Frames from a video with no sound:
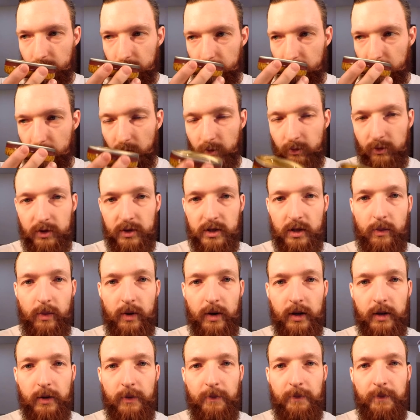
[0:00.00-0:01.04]
Przyjemny
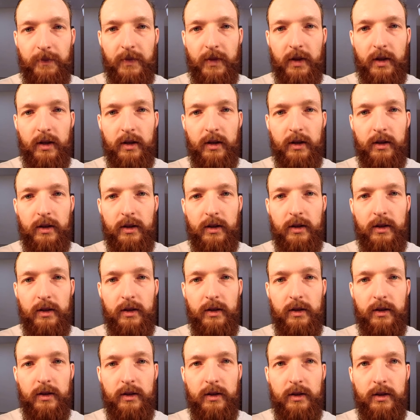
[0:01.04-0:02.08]
zapach. E,
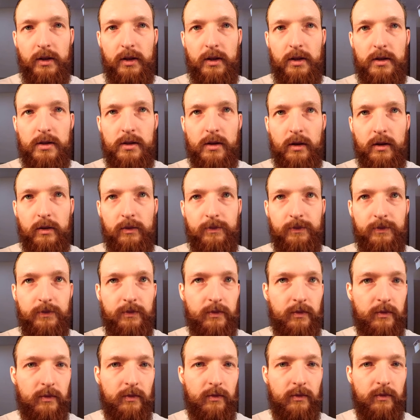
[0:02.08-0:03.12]
I co?
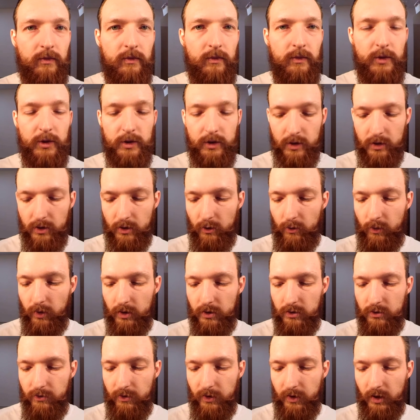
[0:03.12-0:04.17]
Myślę, że to
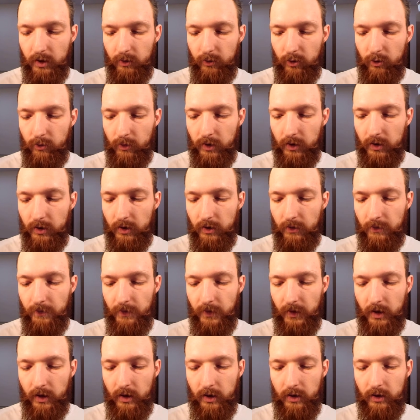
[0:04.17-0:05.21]
bardzo fajna pomada.
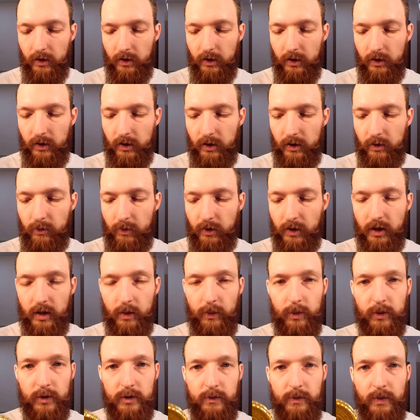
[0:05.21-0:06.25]
E, marka
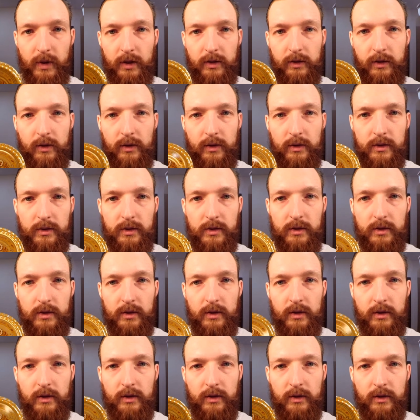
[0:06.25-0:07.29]
Prospectors
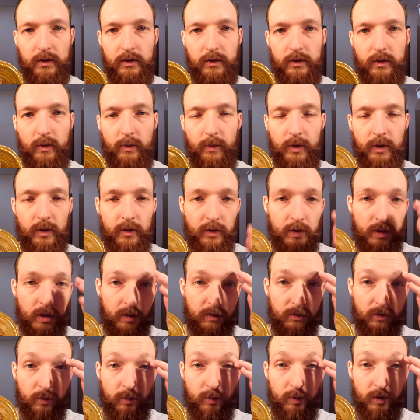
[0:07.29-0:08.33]
e, dopiero
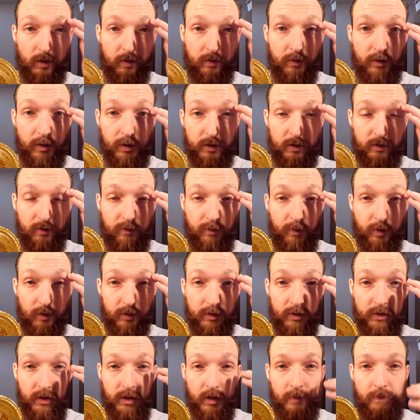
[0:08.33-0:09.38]
niedawno pojawiła się w
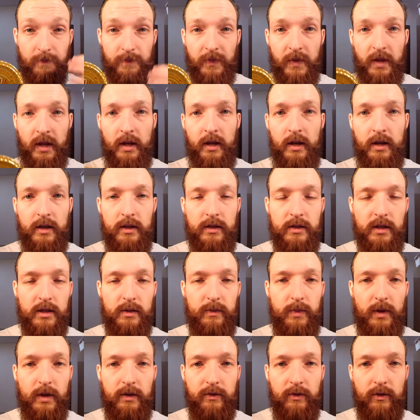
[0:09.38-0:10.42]
Polsce za
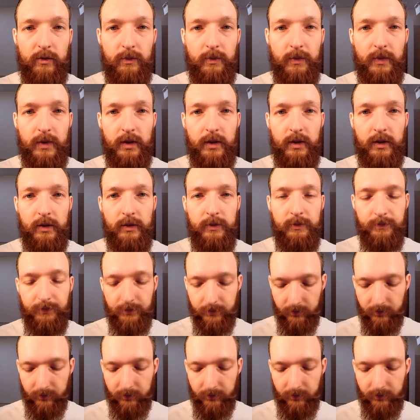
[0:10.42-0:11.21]
sprawą e,